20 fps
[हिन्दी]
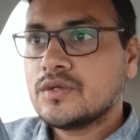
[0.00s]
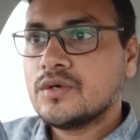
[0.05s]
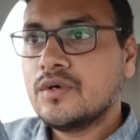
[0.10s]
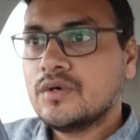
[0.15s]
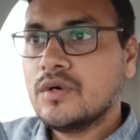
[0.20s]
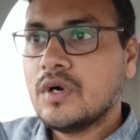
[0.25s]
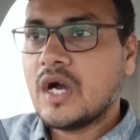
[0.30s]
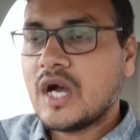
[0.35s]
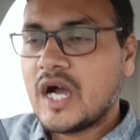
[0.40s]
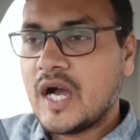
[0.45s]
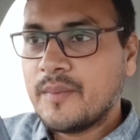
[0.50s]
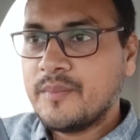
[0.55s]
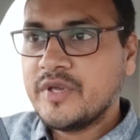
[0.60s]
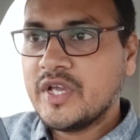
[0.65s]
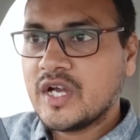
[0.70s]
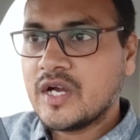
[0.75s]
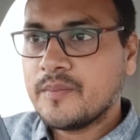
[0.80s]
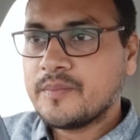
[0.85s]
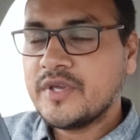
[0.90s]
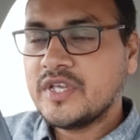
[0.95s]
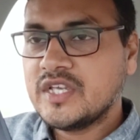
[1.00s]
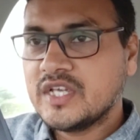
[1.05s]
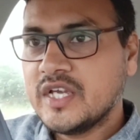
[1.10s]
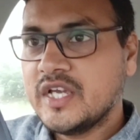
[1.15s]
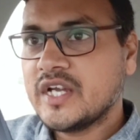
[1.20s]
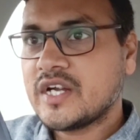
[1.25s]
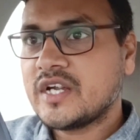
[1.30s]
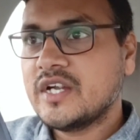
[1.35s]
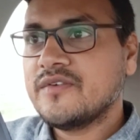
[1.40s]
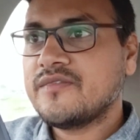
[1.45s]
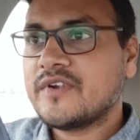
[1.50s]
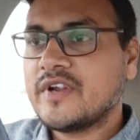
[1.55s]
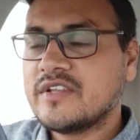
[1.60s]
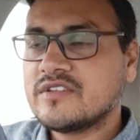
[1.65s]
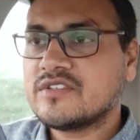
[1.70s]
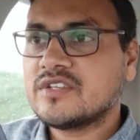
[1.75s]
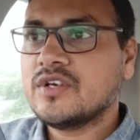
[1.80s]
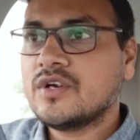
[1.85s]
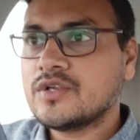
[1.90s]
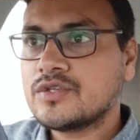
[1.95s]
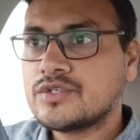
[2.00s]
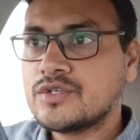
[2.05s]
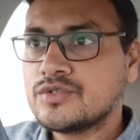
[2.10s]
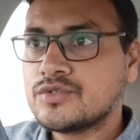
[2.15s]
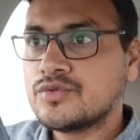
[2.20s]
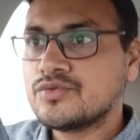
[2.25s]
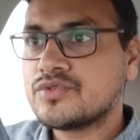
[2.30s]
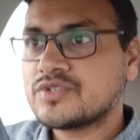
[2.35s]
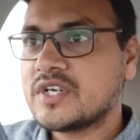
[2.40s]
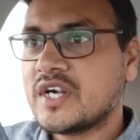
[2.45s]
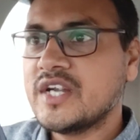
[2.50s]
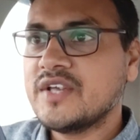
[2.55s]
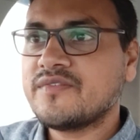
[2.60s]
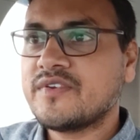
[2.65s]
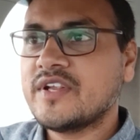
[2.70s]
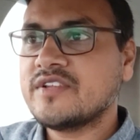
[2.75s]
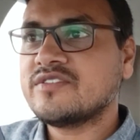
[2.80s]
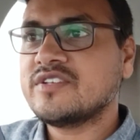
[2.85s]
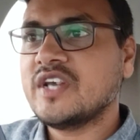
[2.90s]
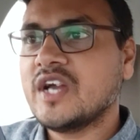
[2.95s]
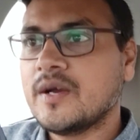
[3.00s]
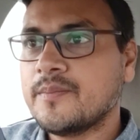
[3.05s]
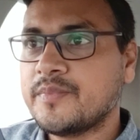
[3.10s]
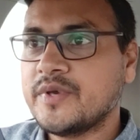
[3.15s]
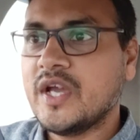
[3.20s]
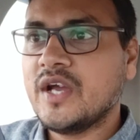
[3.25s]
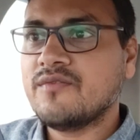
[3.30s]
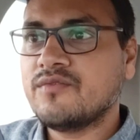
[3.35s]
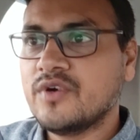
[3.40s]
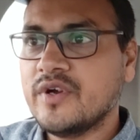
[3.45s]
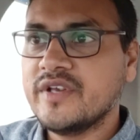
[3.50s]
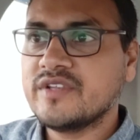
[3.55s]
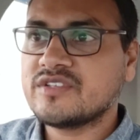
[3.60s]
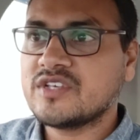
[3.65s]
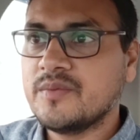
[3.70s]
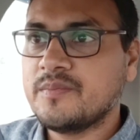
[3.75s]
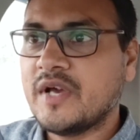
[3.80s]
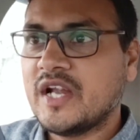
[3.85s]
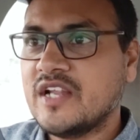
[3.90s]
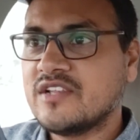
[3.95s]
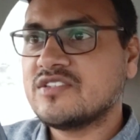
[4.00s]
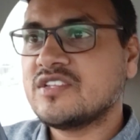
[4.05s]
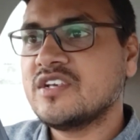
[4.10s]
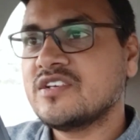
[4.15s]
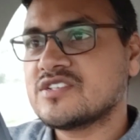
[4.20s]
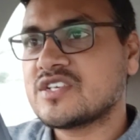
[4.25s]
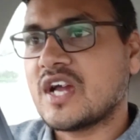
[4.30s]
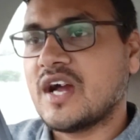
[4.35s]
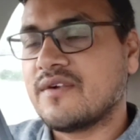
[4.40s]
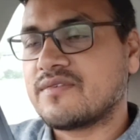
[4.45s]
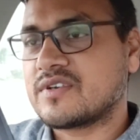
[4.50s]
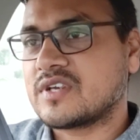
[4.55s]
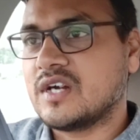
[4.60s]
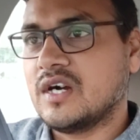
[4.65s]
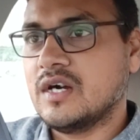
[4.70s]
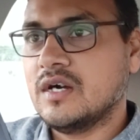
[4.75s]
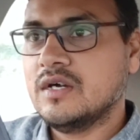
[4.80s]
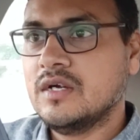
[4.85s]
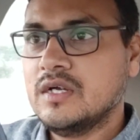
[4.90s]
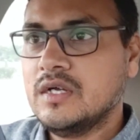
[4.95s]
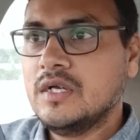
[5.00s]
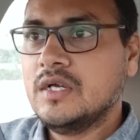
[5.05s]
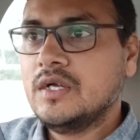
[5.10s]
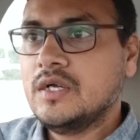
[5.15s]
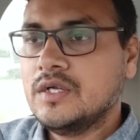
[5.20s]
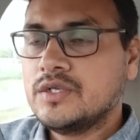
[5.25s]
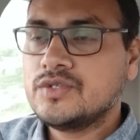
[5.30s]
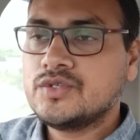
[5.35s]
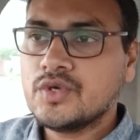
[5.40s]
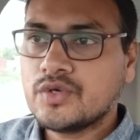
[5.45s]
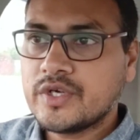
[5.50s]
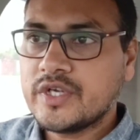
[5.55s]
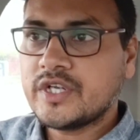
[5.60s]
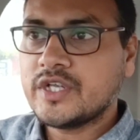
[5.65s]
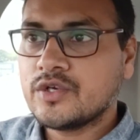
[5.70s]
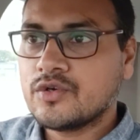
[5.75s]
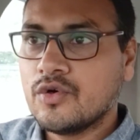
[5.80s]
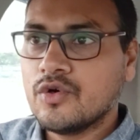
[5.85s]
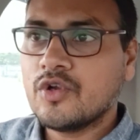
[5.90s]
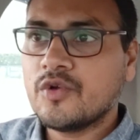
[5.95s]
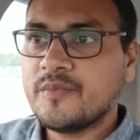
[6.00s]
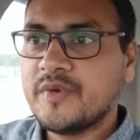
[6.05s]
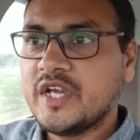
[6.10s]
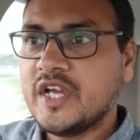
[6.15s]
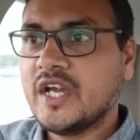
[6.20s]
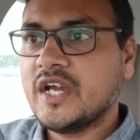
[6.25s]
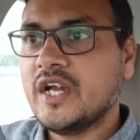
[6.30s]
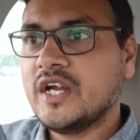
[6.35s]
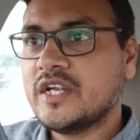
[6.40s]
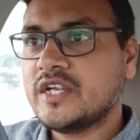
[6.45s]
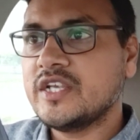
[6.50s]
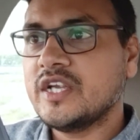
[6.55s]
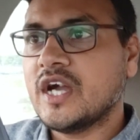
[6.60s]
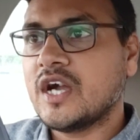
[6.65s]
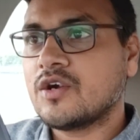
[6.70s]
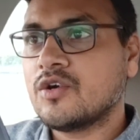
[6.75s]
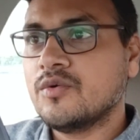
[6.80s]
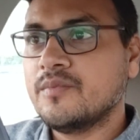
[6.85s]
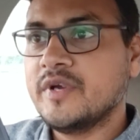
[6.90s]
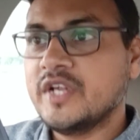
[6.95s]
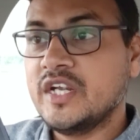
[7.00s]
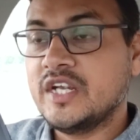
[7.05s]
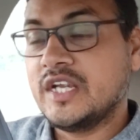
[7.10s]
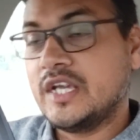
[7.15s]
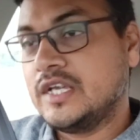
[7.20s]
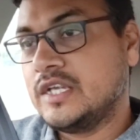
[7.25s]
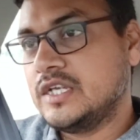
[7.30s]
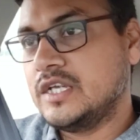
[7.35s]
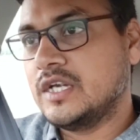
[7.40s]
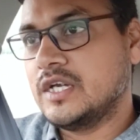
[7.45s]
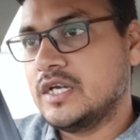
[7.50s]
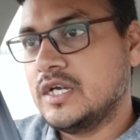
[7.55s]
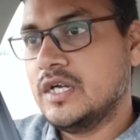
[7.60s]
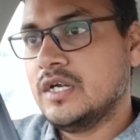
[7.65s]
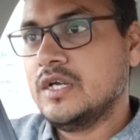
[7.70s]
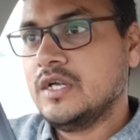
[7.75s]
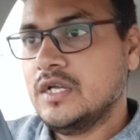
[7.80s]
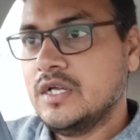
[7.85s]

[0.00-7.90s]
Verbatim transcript: तो अब यहाँ पे ये एक डिफरेंस है और जो दूसरा डिफरेंस यहाँ पे है वो है इसकी बैलेंसिंग शाफ्ट का जो कि टिगोर में है टियागो में नहीं है